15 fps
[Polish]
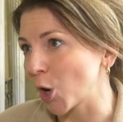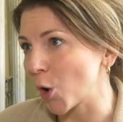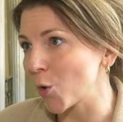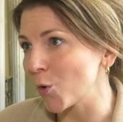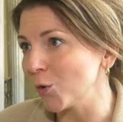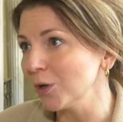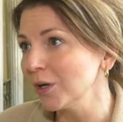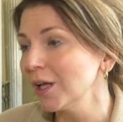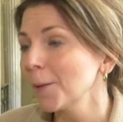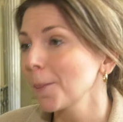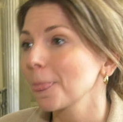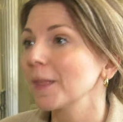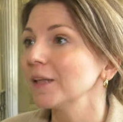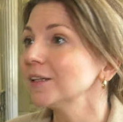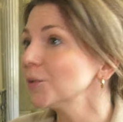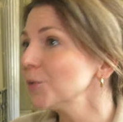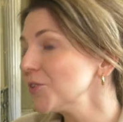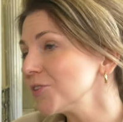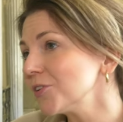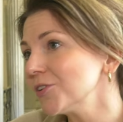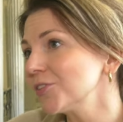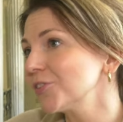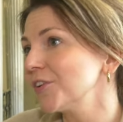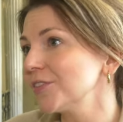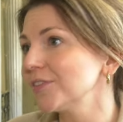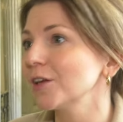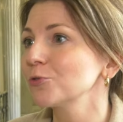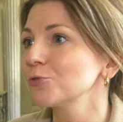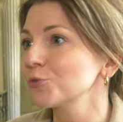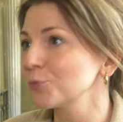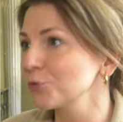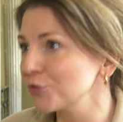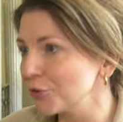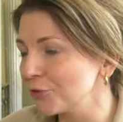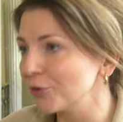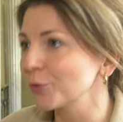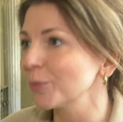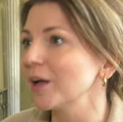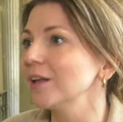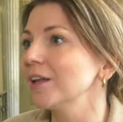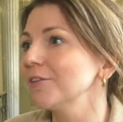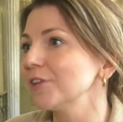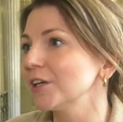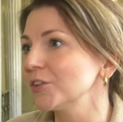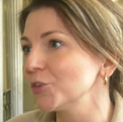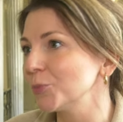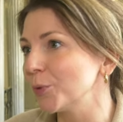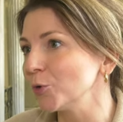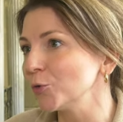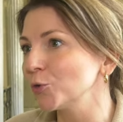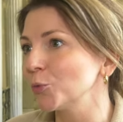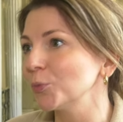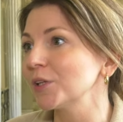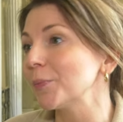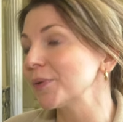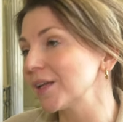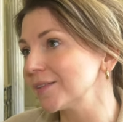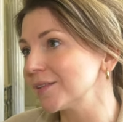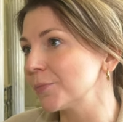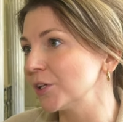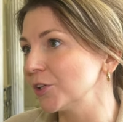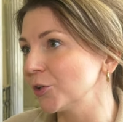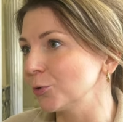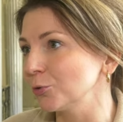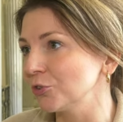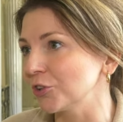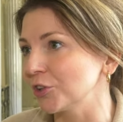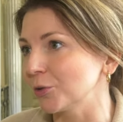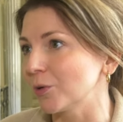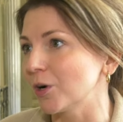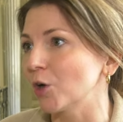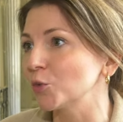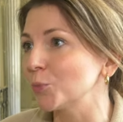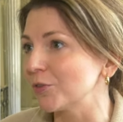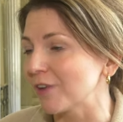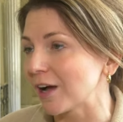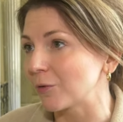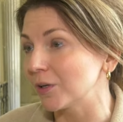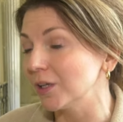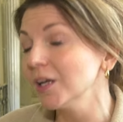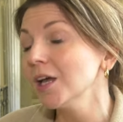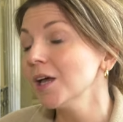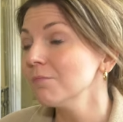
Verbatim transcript: roku. Natomiast to jest kwestia już później formalna, w jaki sposób te prace będą się odbywały.